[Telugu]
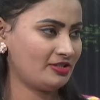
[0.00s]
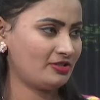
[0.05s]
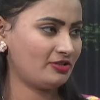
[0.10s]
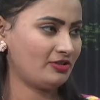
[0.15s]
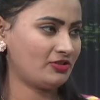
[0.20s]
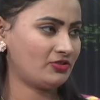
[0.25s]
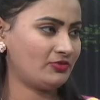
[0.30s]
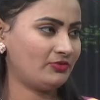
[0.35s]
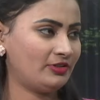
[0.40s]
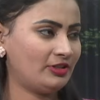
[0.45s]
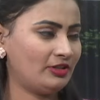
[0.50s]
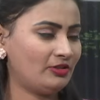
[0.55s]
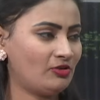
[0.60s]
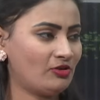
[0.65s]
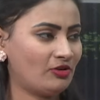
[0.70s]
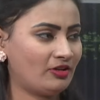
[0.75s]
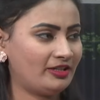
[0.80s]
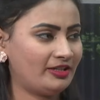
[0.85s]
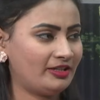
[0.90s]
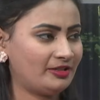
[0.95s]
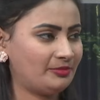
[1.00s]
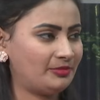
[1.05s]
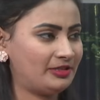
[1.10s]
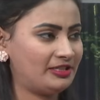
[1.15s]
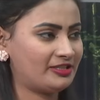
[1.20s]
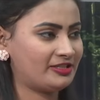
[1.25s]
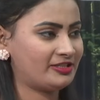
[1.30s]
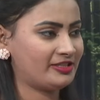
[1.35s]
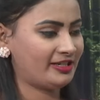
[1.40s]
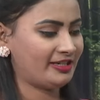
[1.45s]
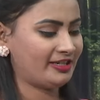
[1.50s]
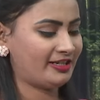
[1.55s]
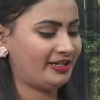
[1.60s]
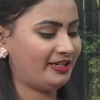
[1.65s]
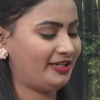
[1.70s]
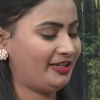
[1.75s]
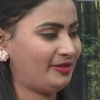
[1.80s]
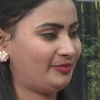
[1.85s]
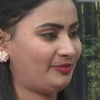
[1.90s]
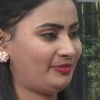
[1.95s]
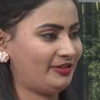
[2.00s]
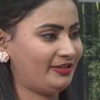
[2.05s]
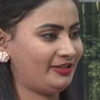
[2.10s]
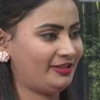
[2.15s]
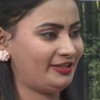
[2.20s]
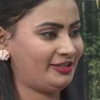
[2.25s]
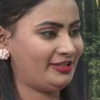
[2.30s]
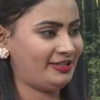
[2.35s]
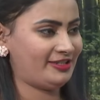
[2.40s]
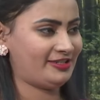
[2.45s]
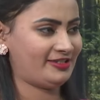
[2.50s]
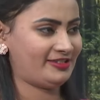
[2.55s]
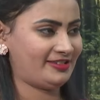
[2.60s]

సో అశ్విని కోకోనట్ మిల్క్ షేక్ రెడీ అయిపోయింది టేస్ట్